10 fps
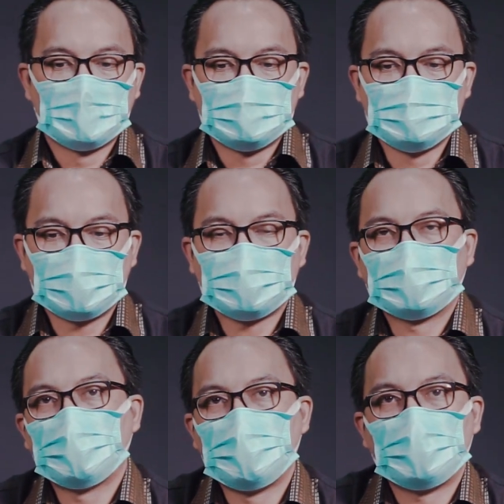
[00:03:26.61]
Jangan
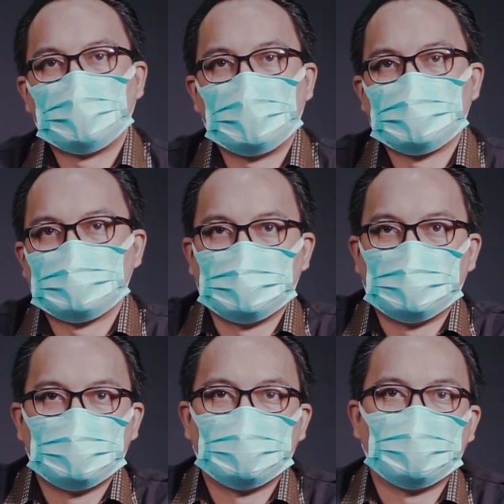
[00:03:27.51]
kita makan gengsi.
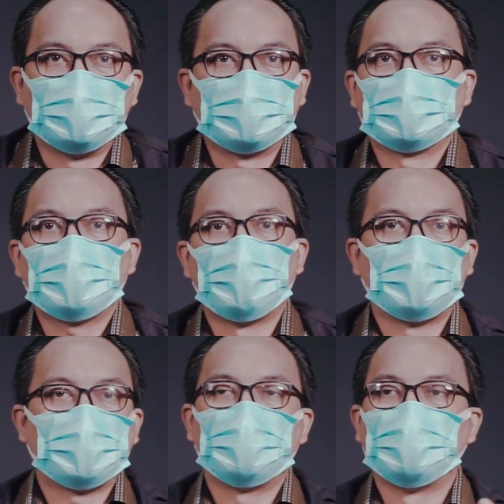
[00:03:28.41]
Nah, kita
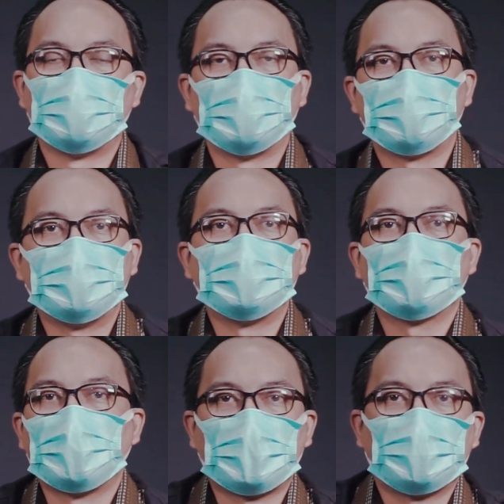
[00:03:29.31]
boleh
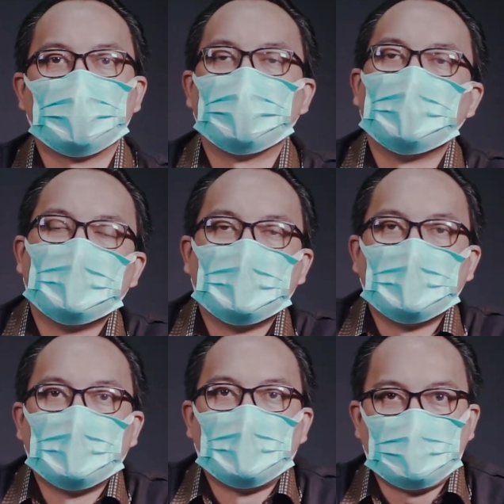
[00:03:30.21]
pingin makan
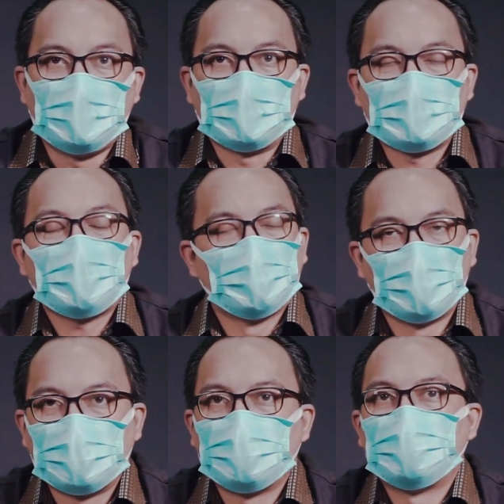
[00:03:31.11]
yang enak
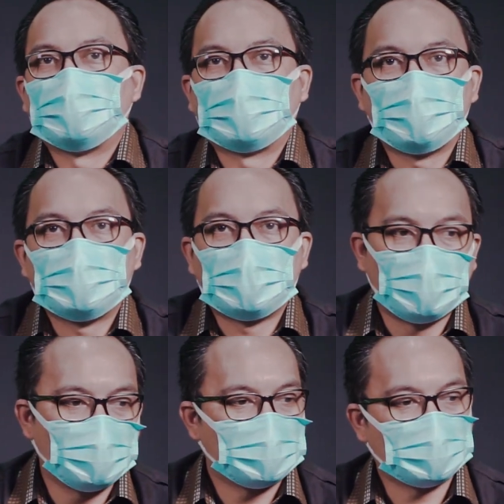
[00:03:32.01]
boleh, tetapi
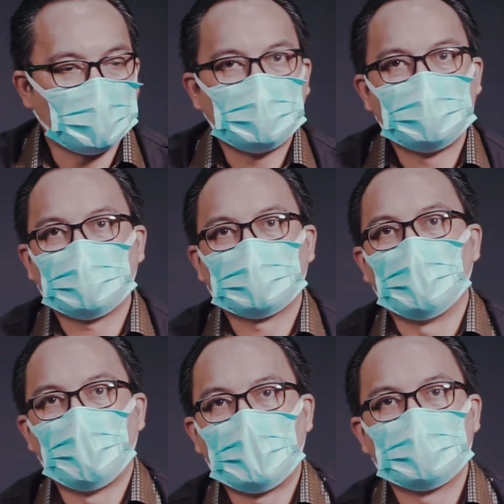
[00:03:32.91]
kalau kita melihat
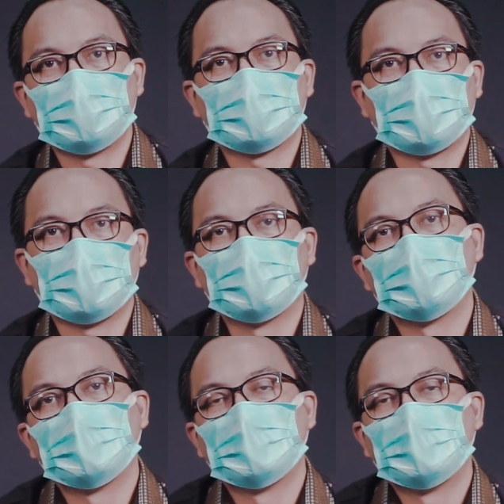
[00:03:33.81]
keuangan kita
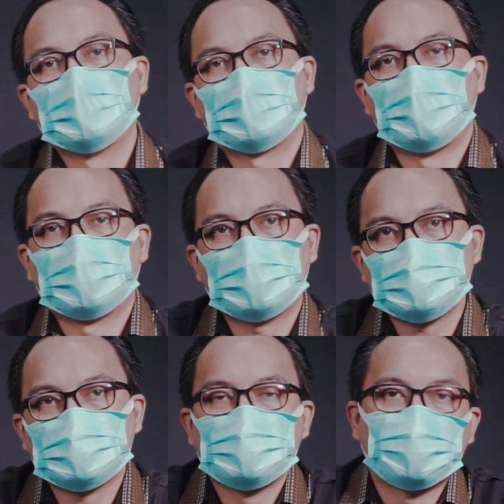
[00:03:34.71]

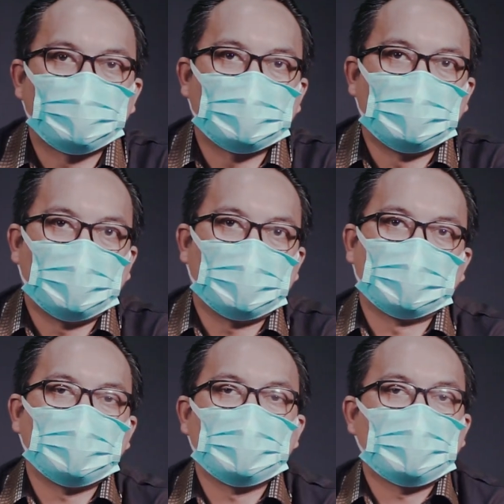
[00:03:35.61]
terbatas, ya
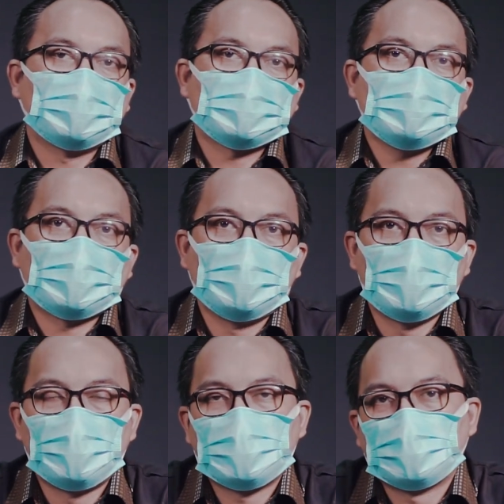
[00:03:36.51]
kita nikmati saja
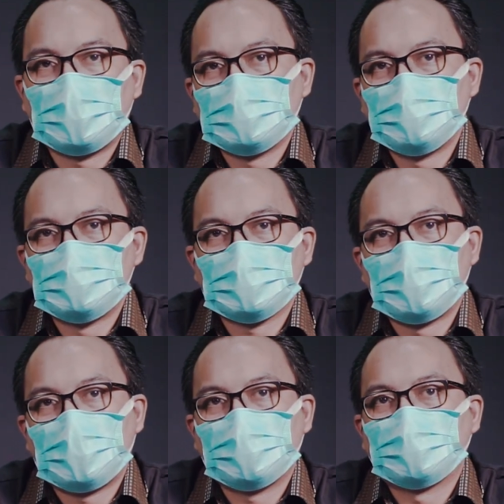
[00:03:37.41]
kalau memang kita hanya bisa
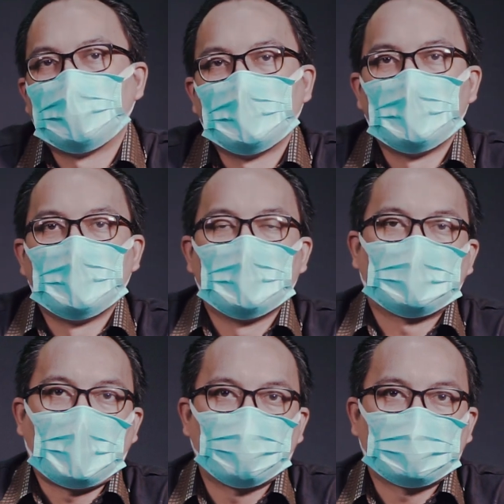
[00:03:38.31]
makan
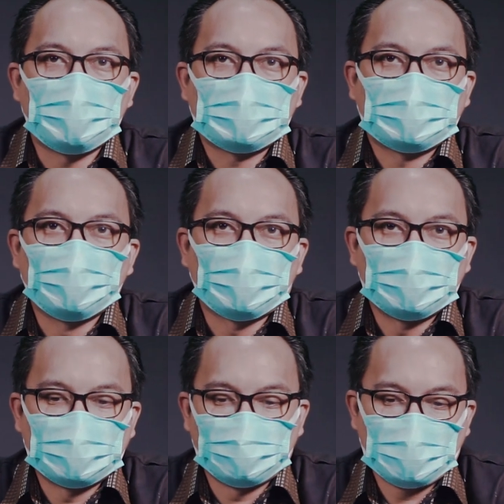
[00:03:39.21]
tahu tempe telur
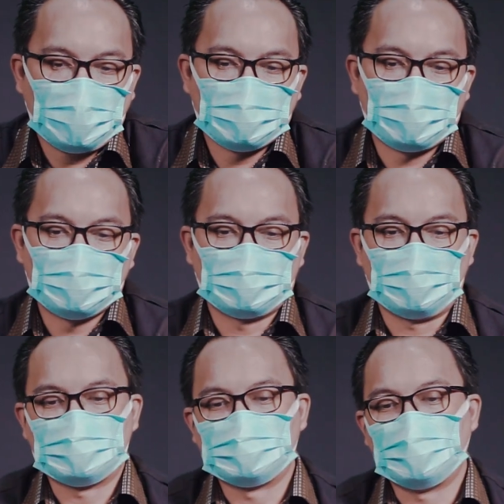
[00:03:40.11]
begitu ya, Bapak Ibu
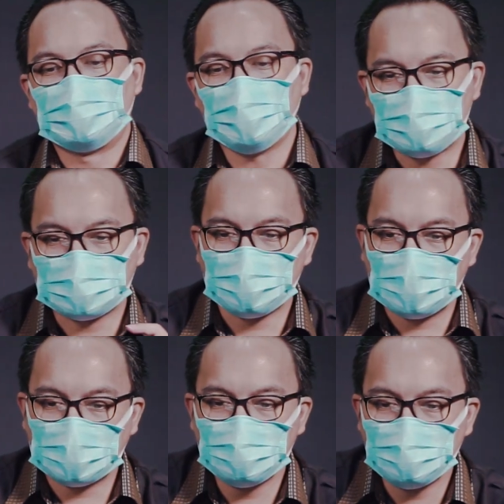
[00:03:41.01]
Yang itu yang
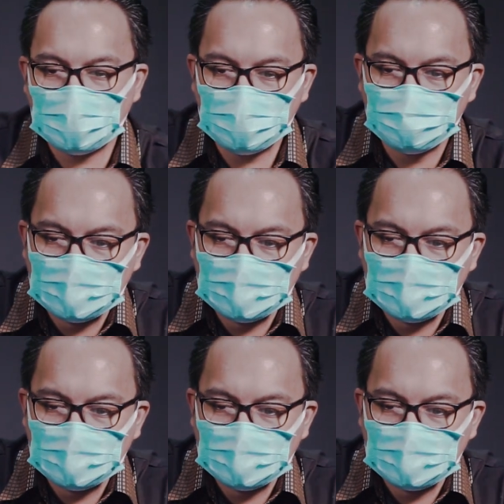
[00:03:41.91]
pertama. Yang kedua,